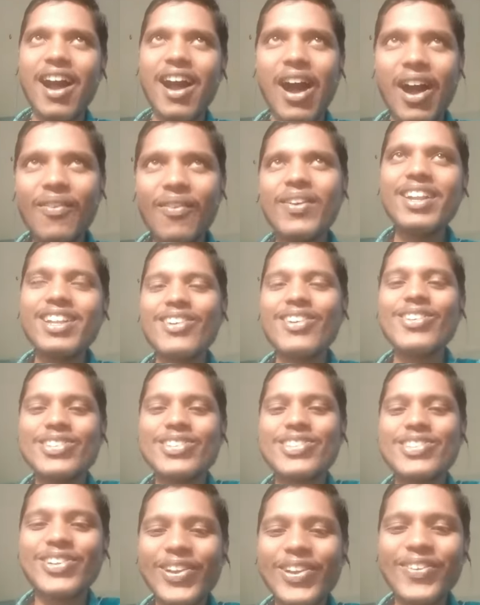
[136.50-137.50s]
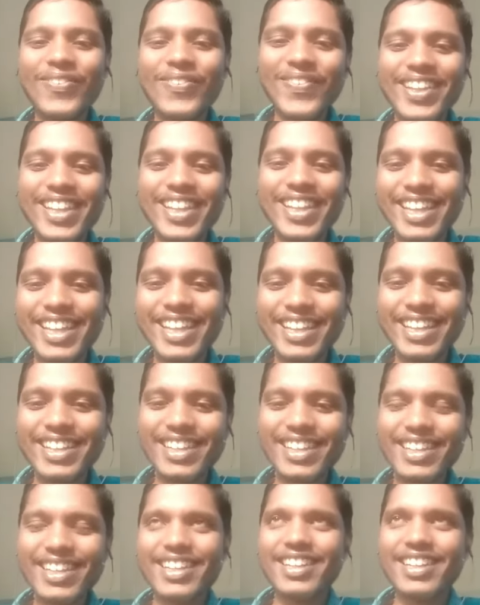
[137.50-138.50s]
ஆமான்னு அவங்க சொல்லும் போது
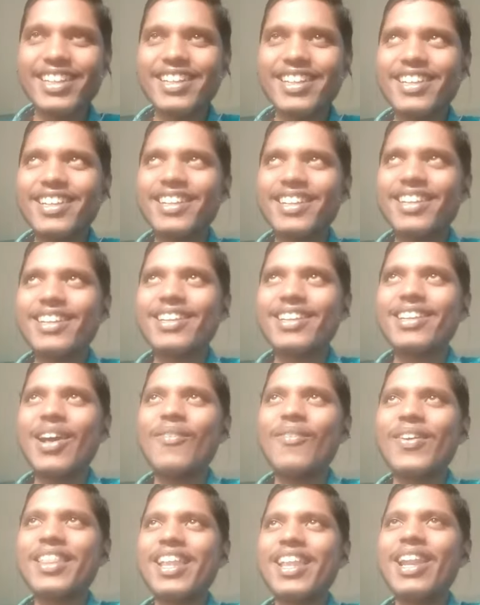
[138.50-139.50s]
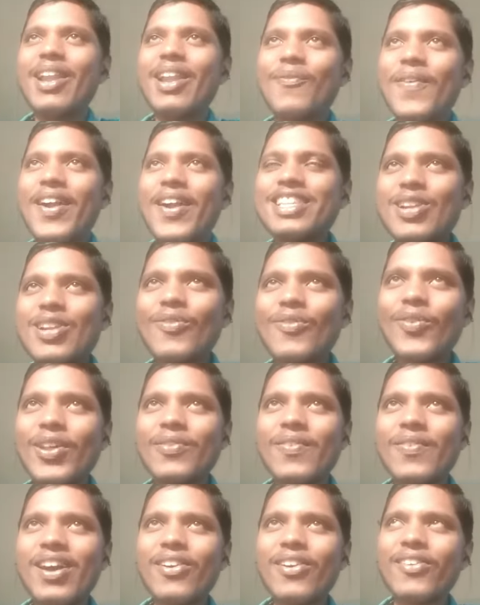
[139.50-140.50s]
நம்ம இதெல்லாம் படிச்சிட
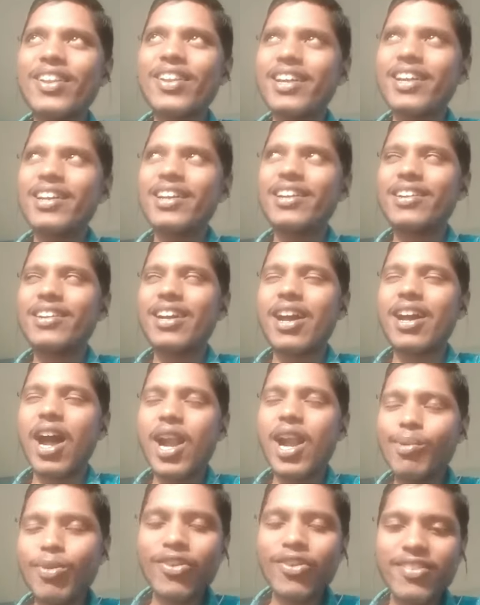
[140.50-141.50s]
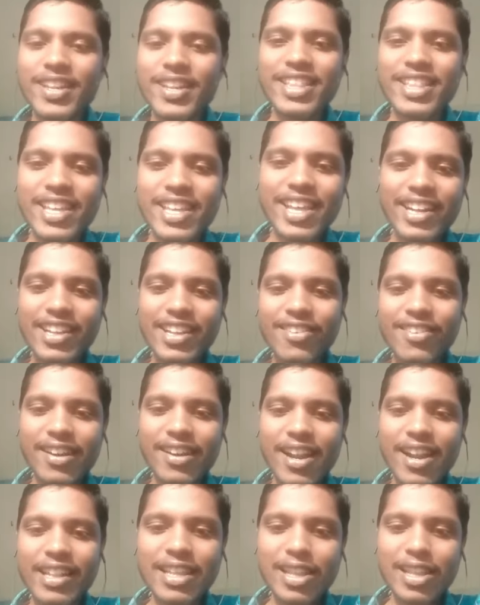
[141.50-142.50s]
முடியுமா ஒரு அனுபவ ரீதியா
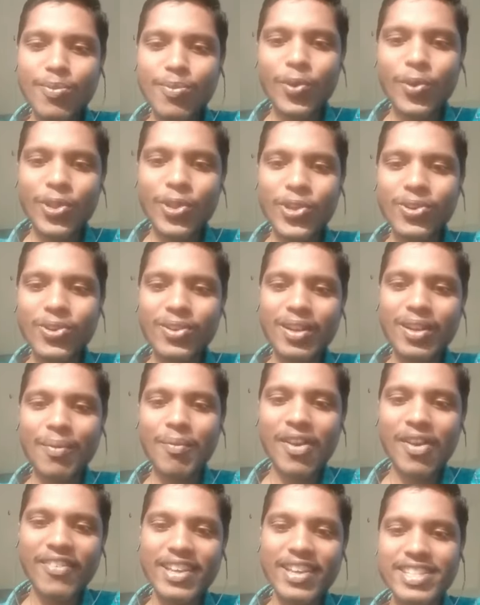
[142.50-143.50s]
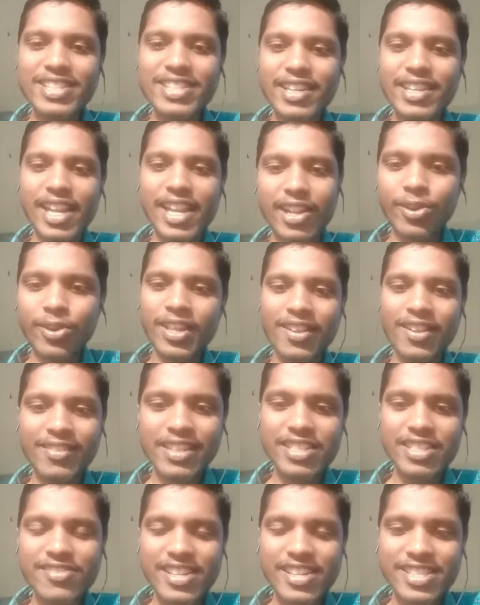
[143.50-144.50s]
இருக்கிறவங்களால தான் இது முடியும் நம்ம வயசுக்கு எனக்கு ஒரு
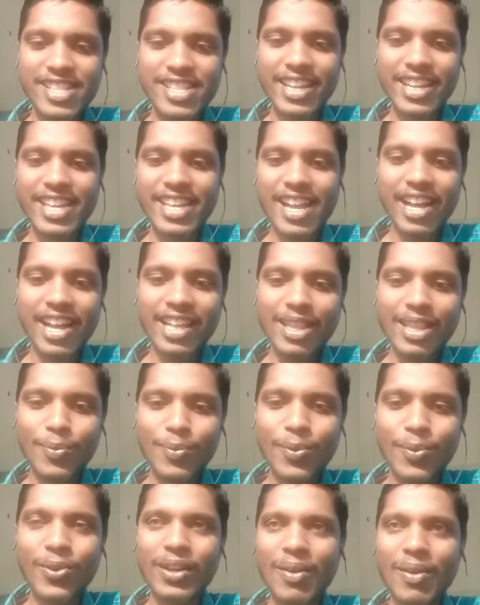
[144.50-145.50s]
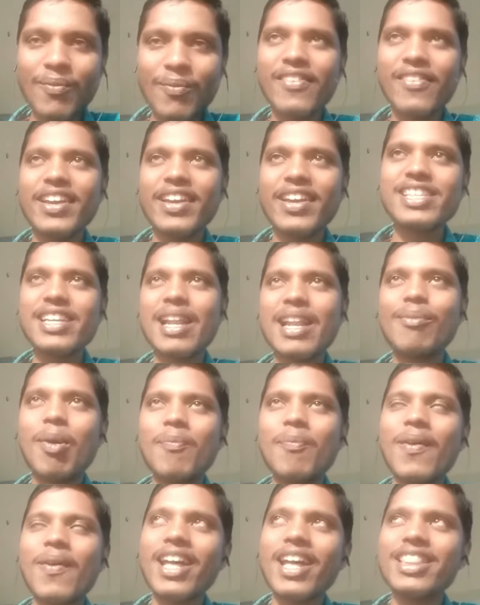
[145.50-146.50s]
இருபத்தஞ்சு வயசு தாங்க ஆகுது இப்போ நம்ம வயசுக்கு
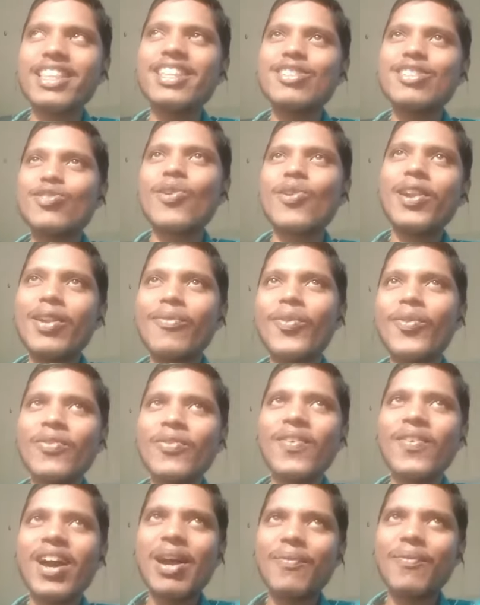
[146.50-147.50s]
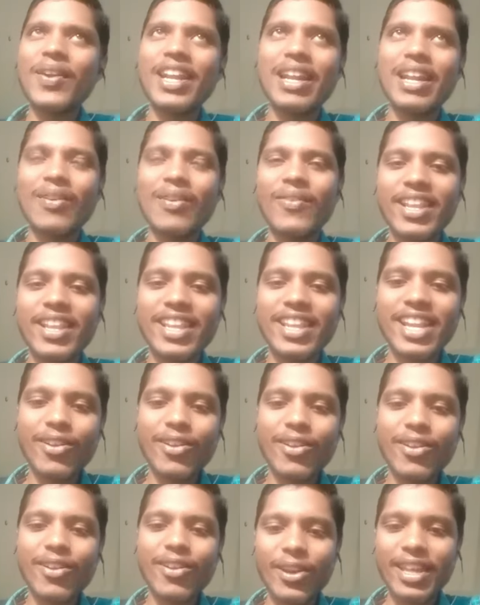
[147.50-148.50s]
நாம பார்த்து இதை சொல்லிட முடியுமா அப்படின்ற
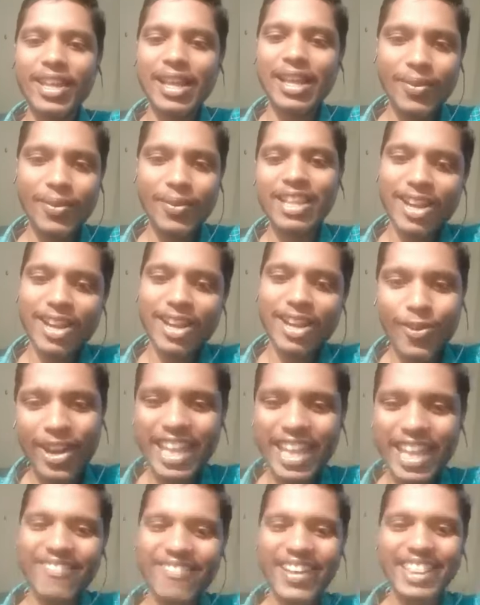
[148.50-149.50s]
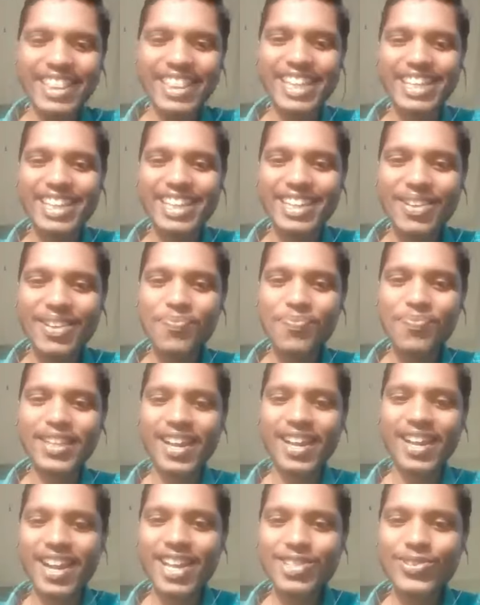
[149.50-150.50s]
மாதிரியான ஒரு இயல்புல தான் நான் உள்ளே வந்தேன்
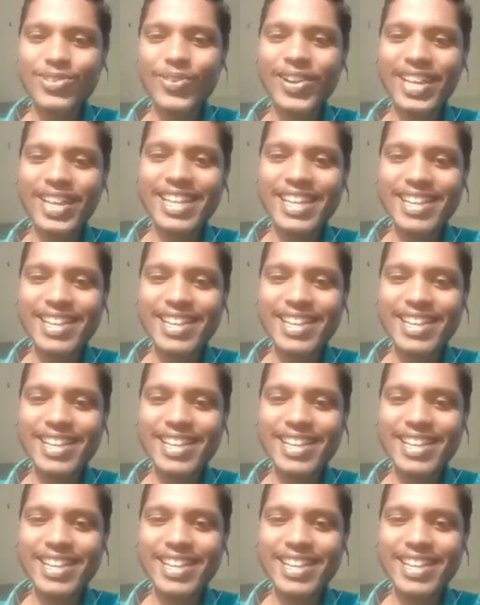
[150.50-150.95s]
ஆனா சொல்லி